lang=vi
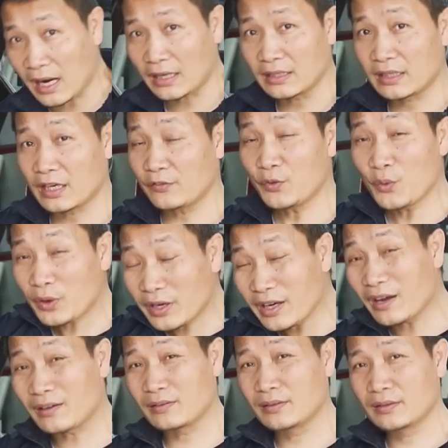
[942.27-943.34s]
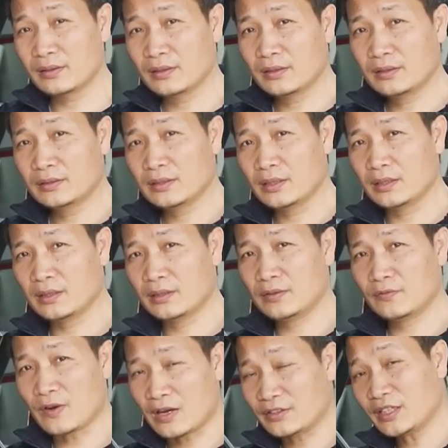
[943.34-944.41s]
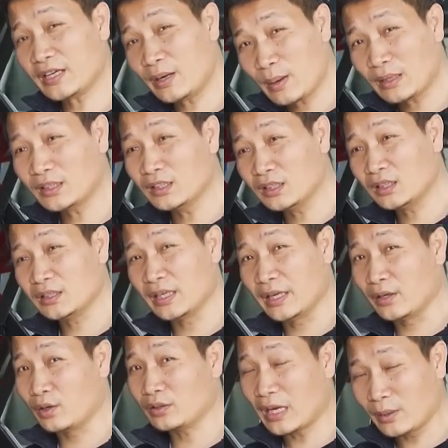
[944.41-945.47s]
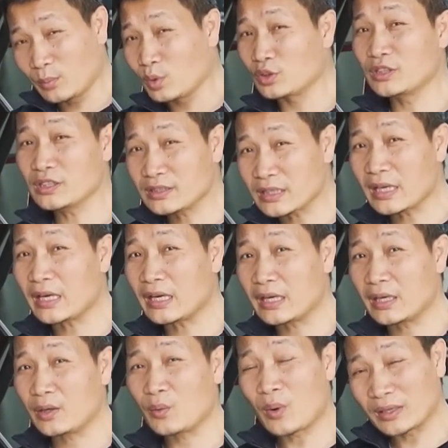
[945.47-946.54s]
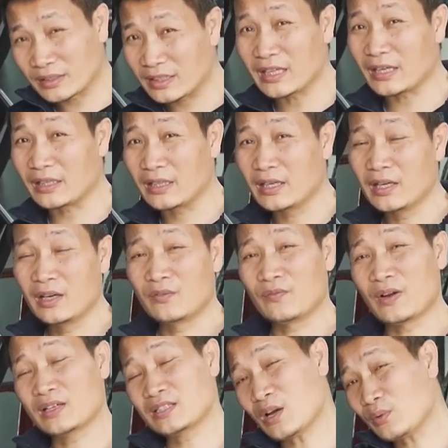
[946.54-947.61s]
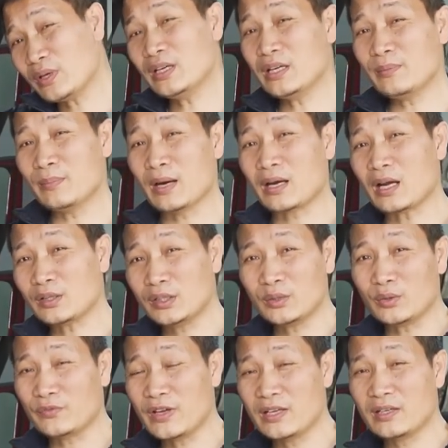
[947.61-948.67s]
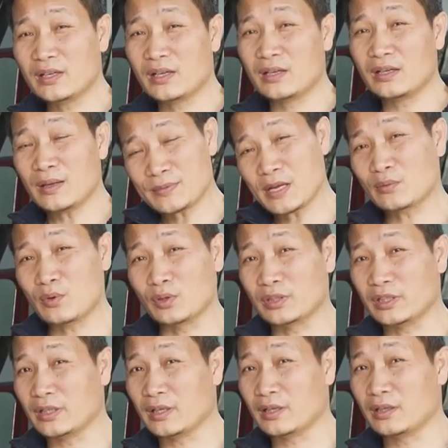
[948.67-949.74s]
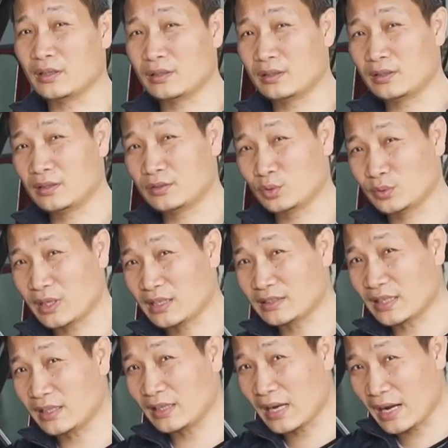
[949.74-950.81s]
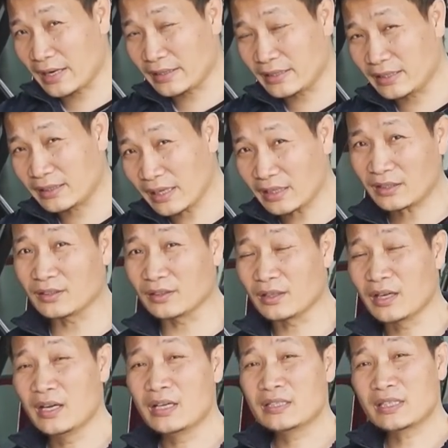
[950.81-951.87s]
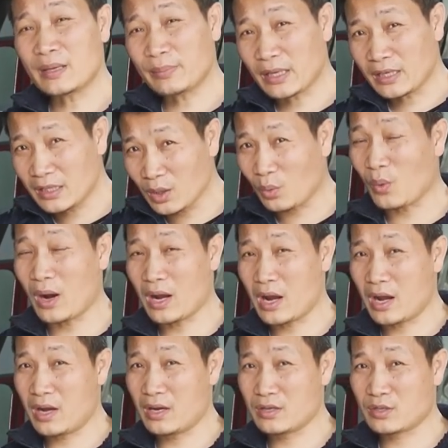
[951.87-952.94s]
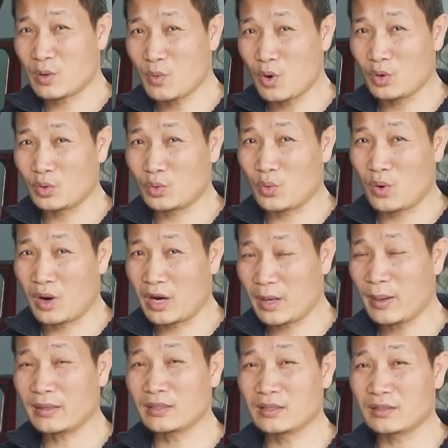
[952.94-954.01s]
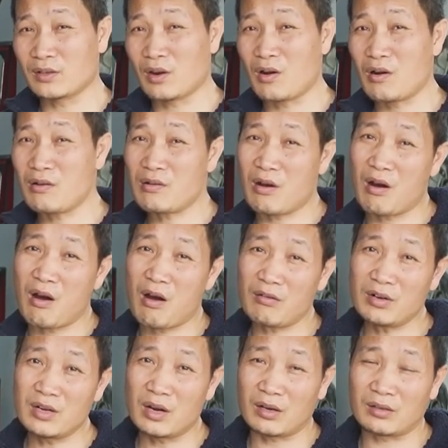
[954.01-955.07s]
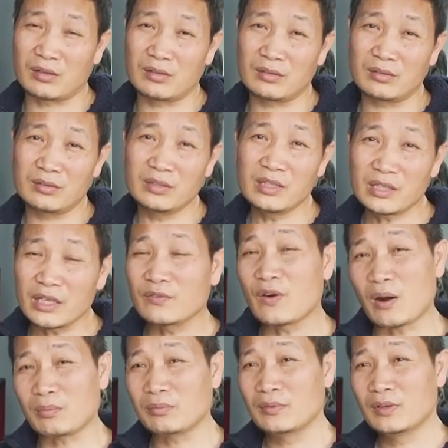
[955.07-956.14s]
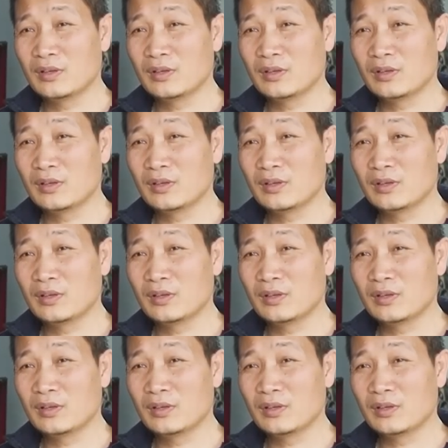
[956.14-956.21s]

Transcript: cả những cái phụ kiện vào chiếc E34 để nó thành một chiếc xe hoàn thiện và sau khi mà các kỹ thuật viên à, lắp xong rồi thì uh, chúng ta sẽ lại đi test thử xem cái hiệu quả uh, chống ồn của E34 nó có được như kỳ vọng